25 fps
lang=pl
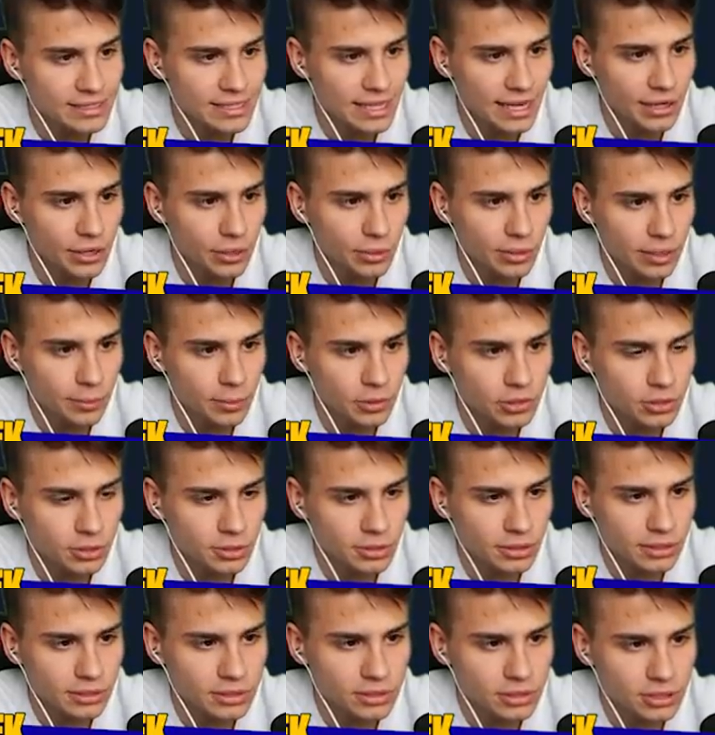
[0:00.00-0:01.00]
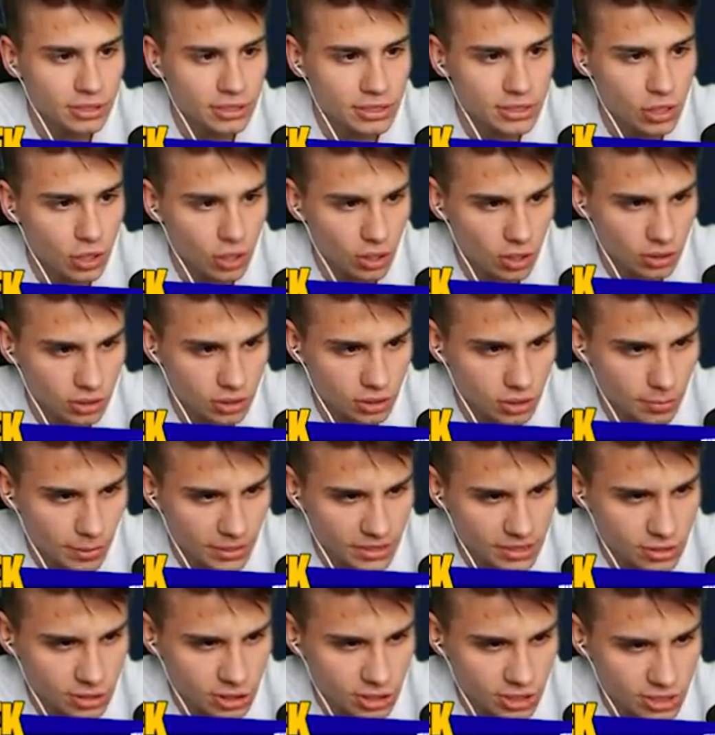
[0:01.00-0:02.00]
za nią na początek coś jest. O, i chyba
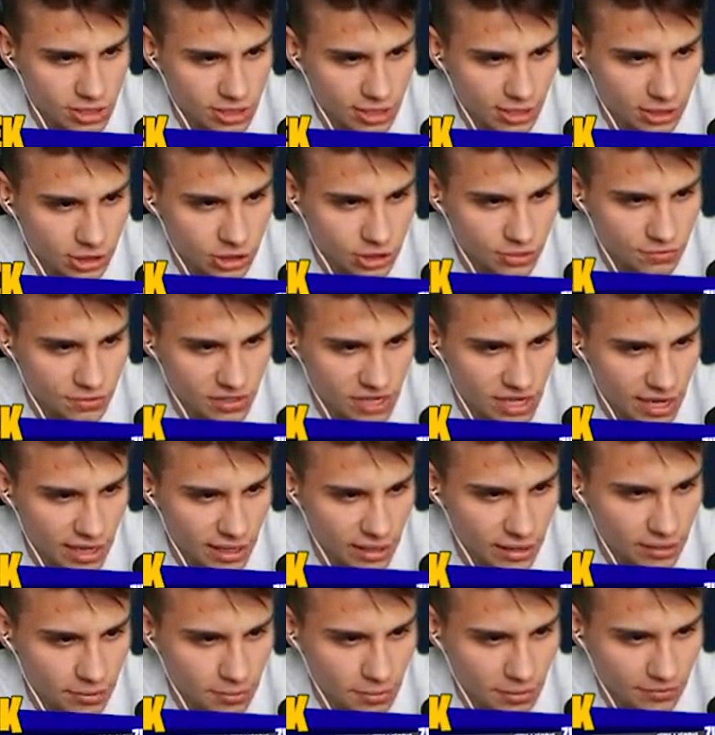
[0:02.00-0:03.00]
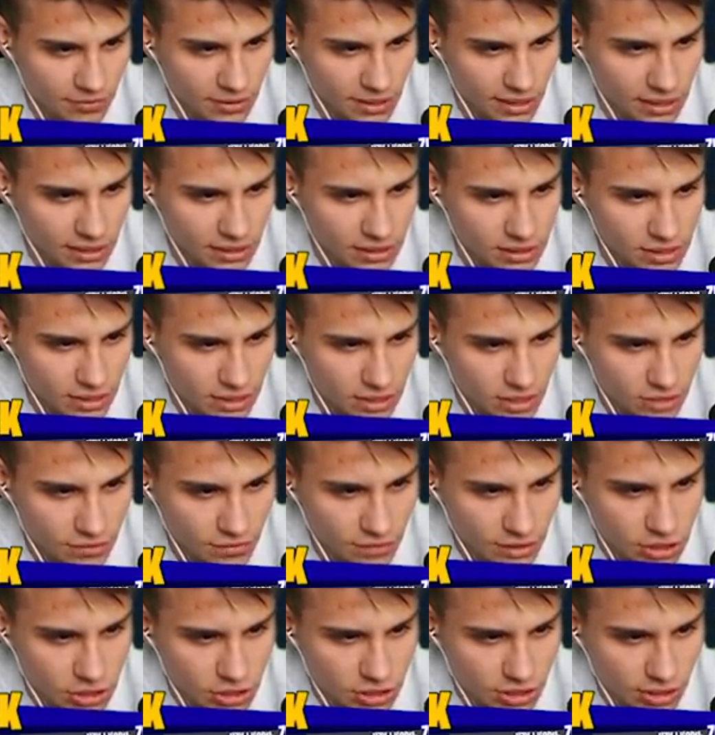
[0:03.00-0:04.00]
coś jest także w niej, prawda? Jest jakieś
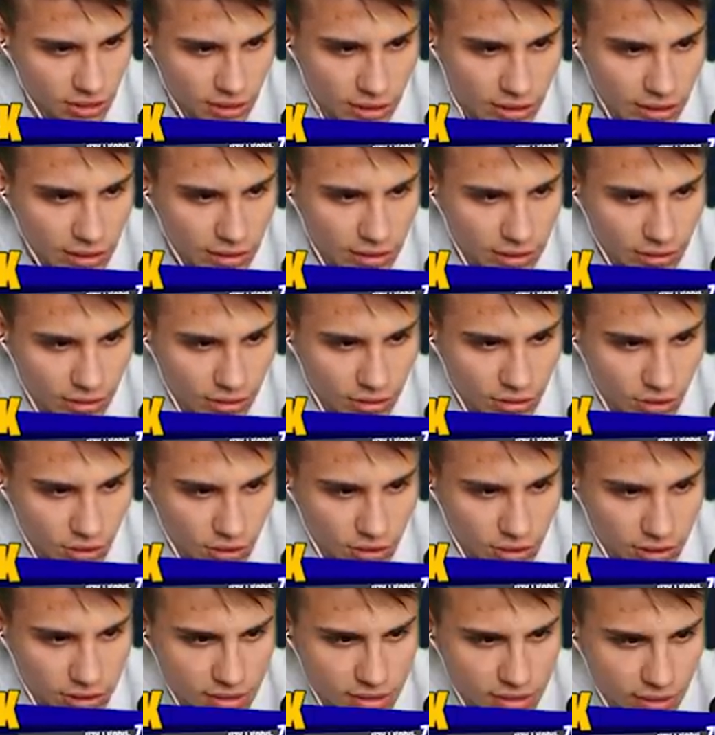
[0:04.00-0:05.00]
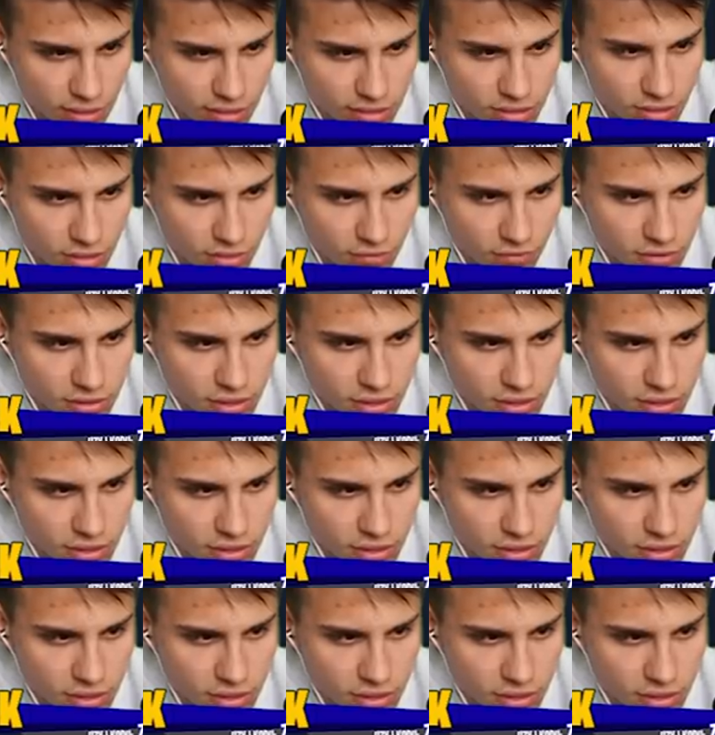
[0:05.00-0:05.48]
wejście do niej, z tego co tu